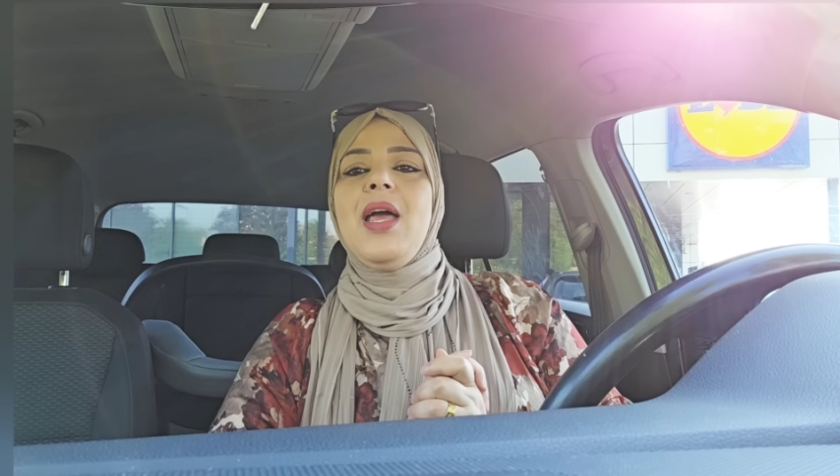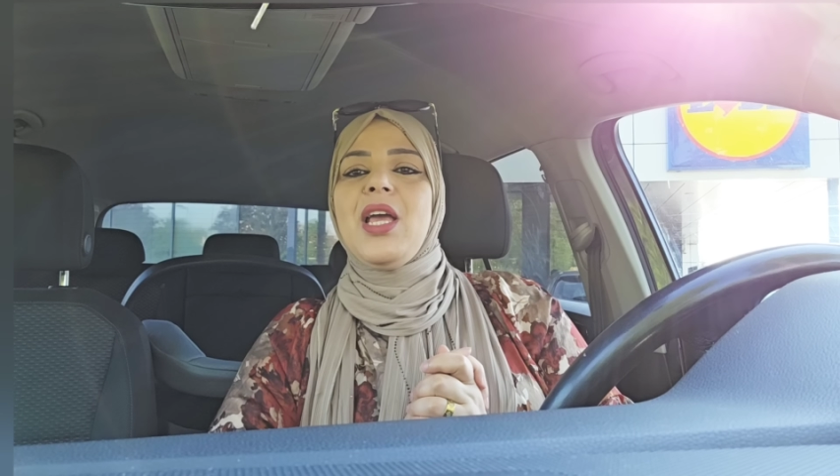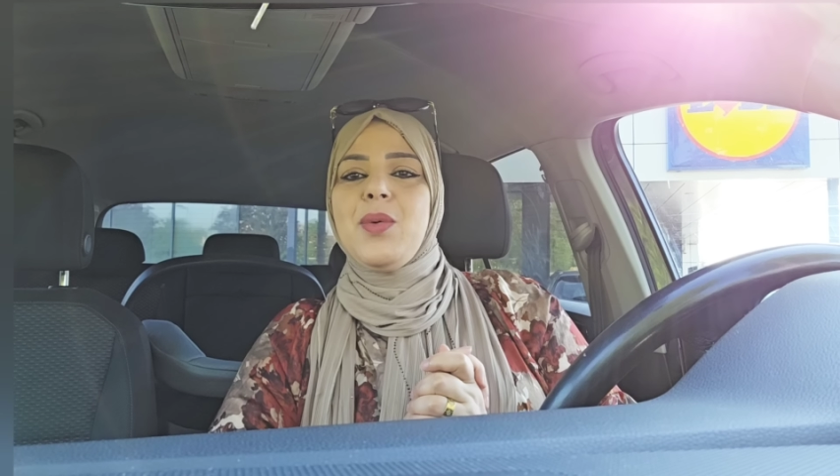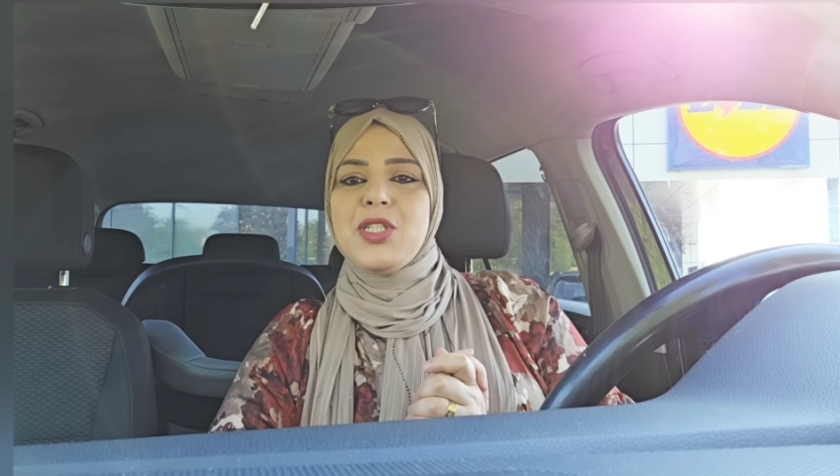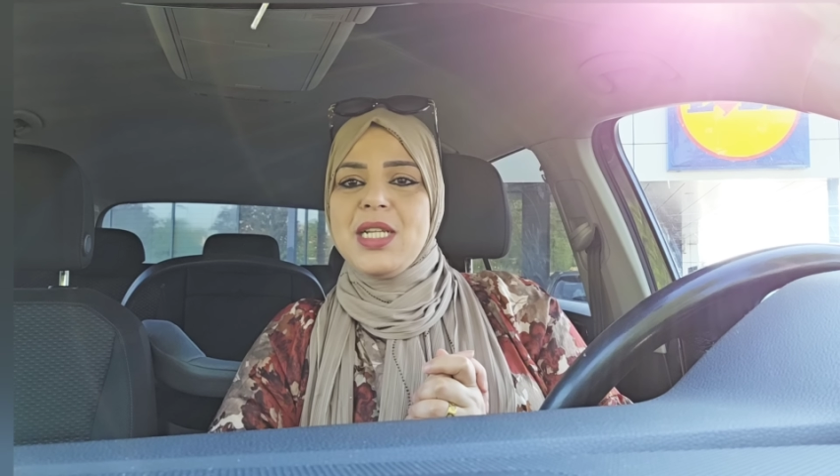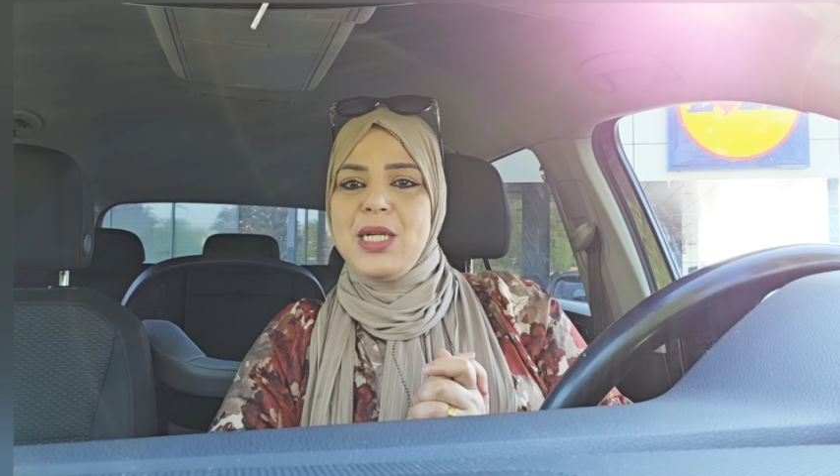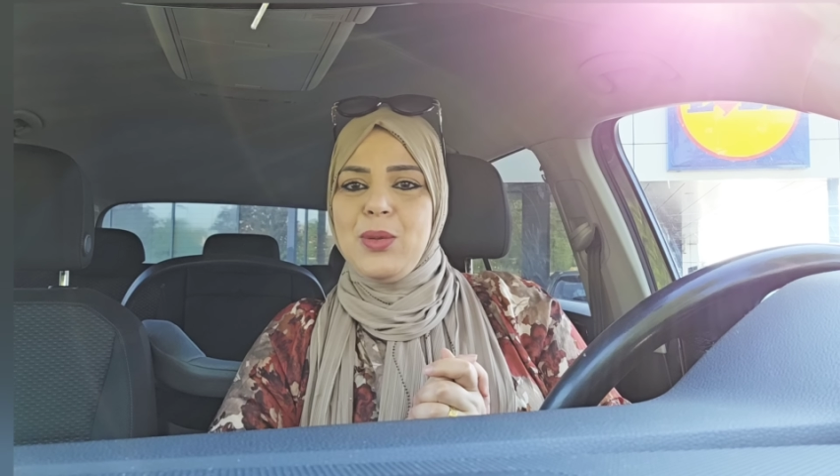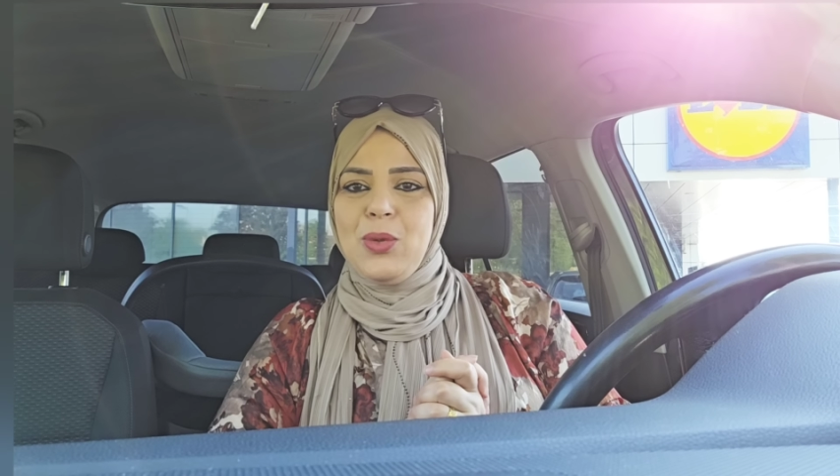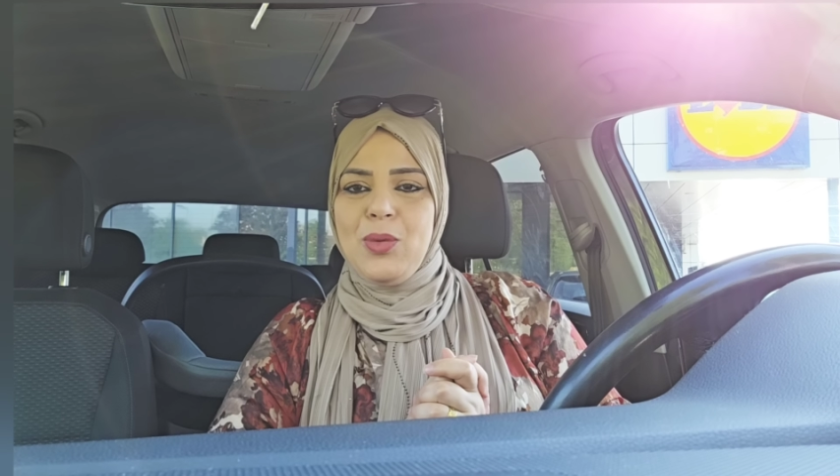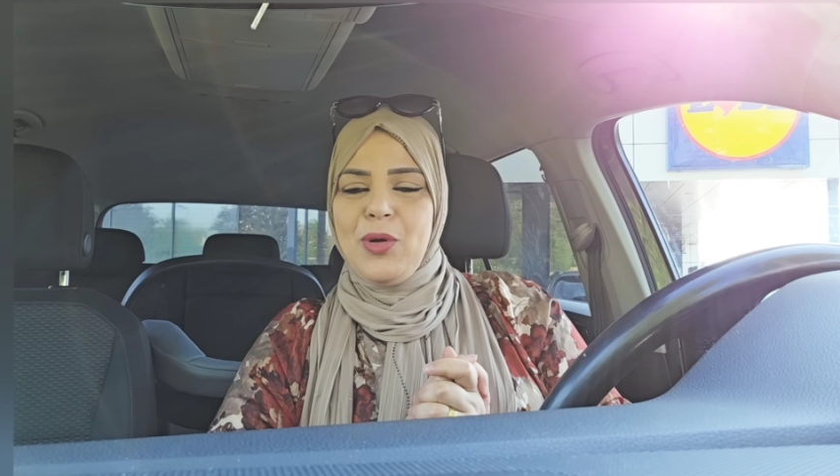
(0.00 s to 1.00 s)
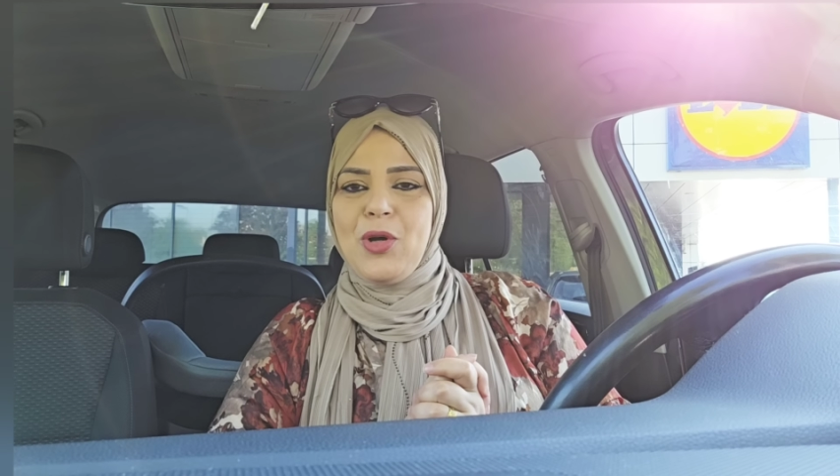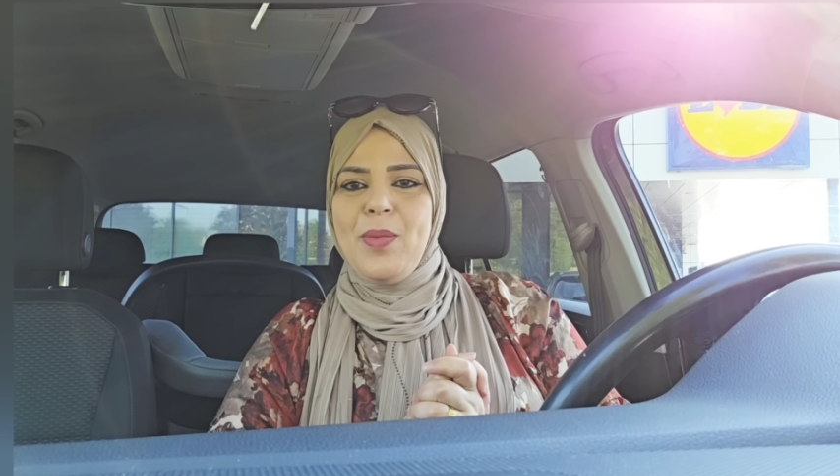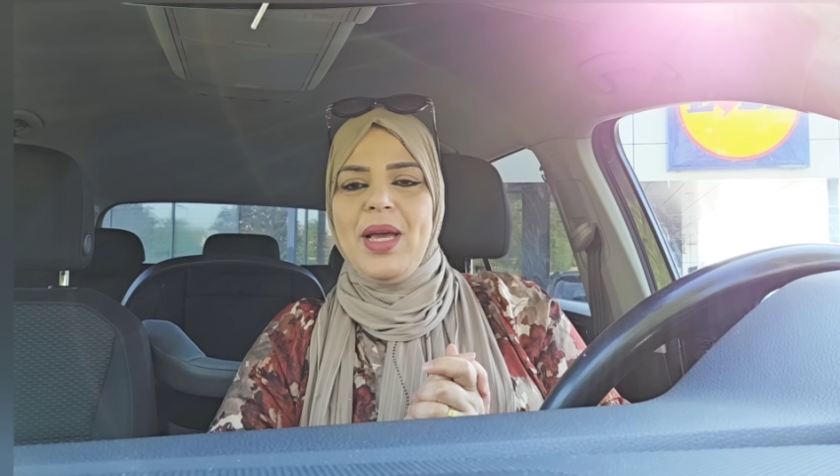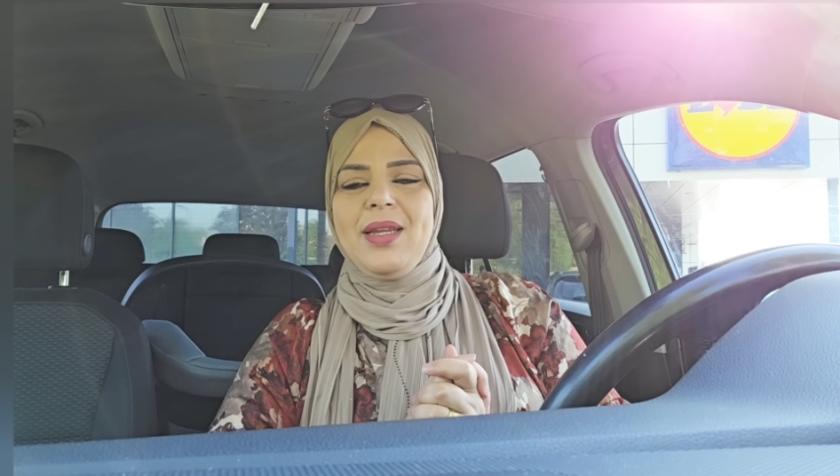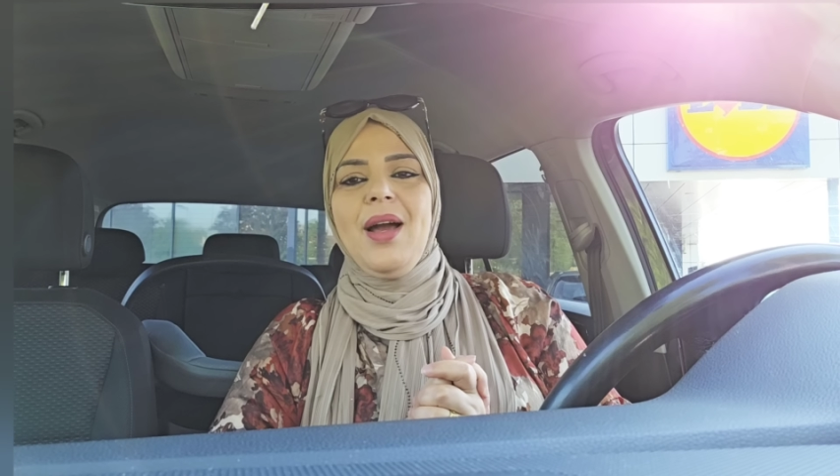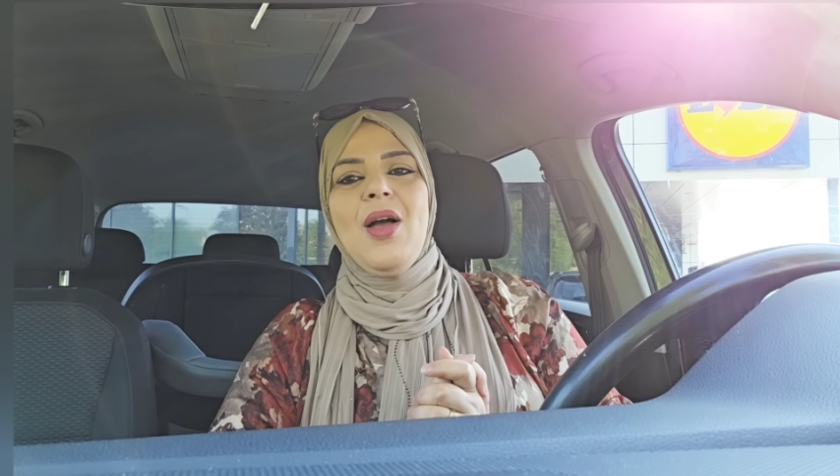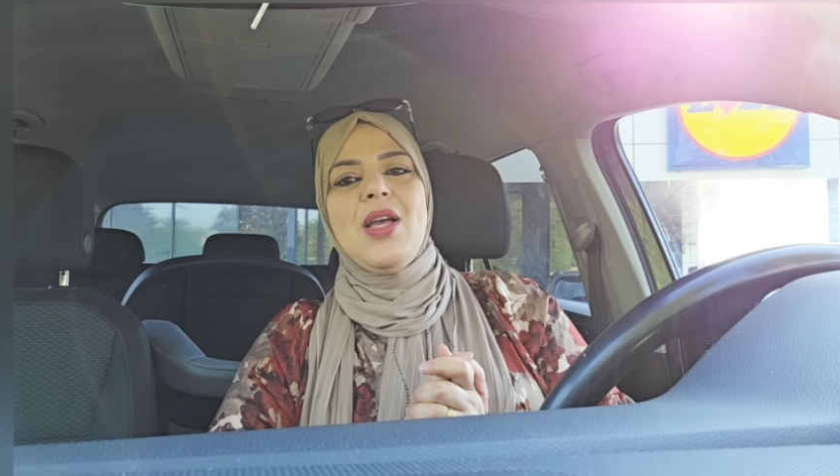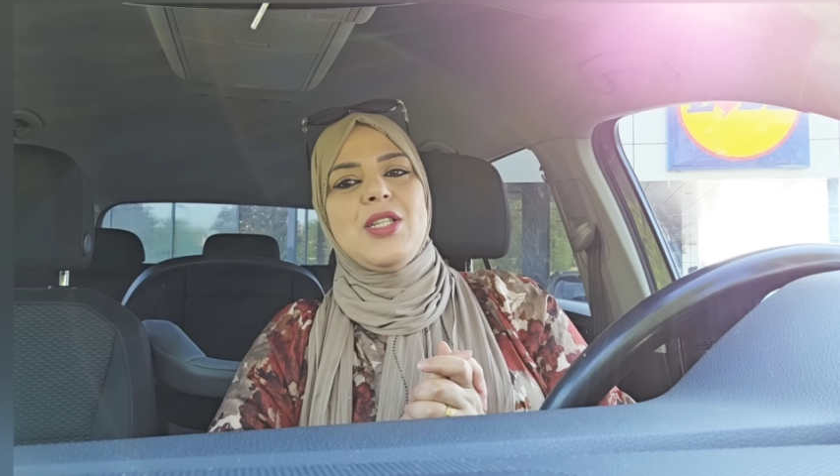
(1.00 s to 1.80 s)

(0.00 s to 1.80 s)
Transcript: ايواش واش كتعاودوا اموركم هانيه